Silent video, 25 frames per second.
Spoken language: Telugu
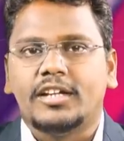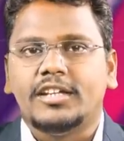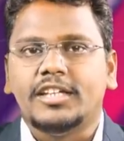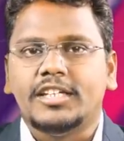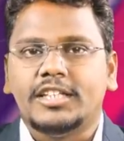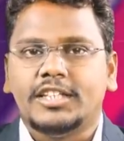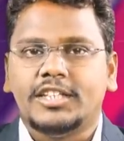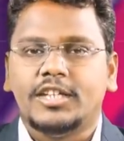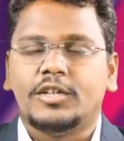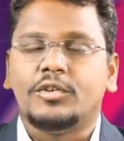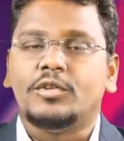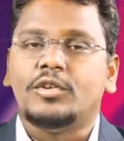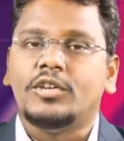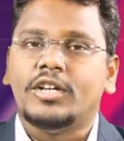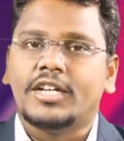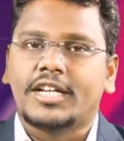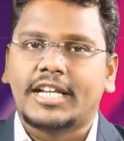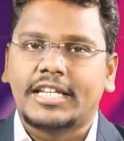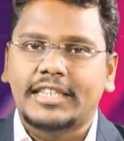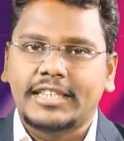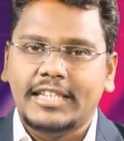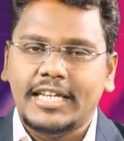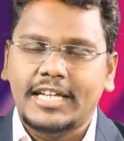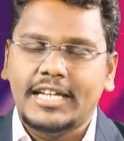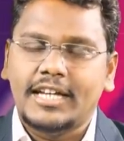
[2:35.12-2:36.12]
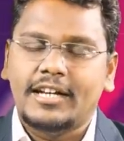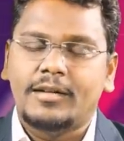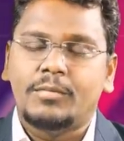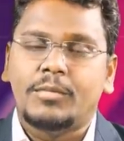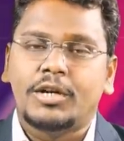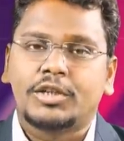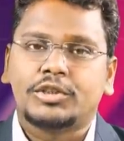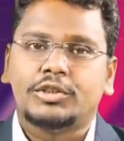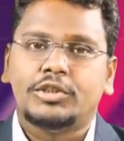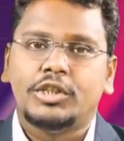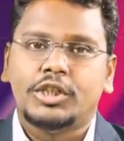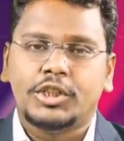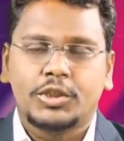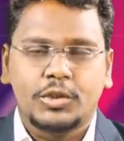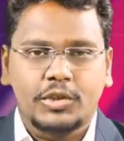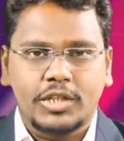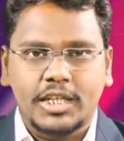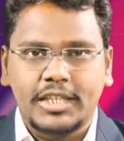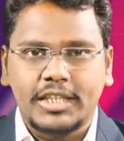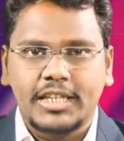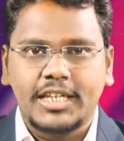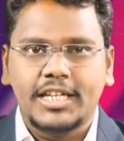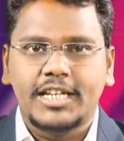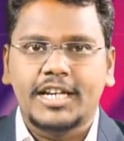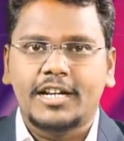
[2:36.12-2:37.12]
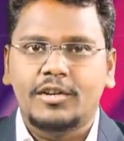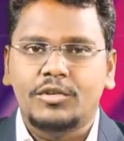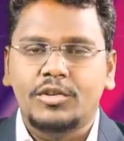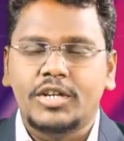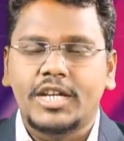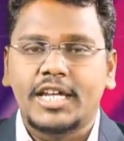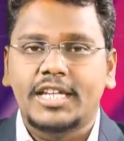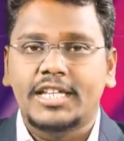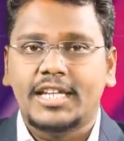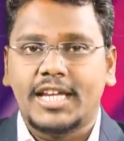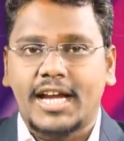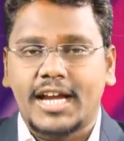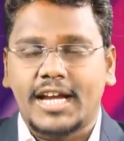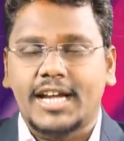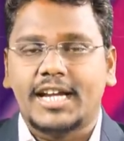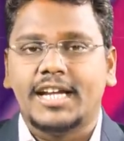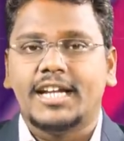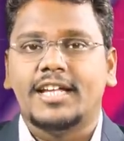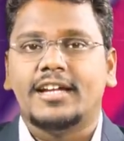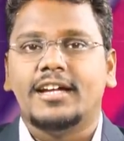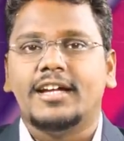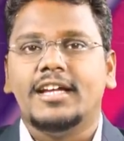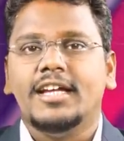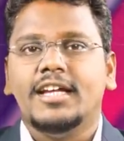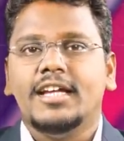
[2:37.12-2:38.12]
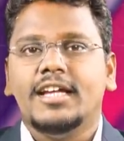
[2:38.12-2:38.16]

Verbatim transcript: నిత్యం రద్దీగా భక్తులతో రద్దీగా ఉండేది అక్కడ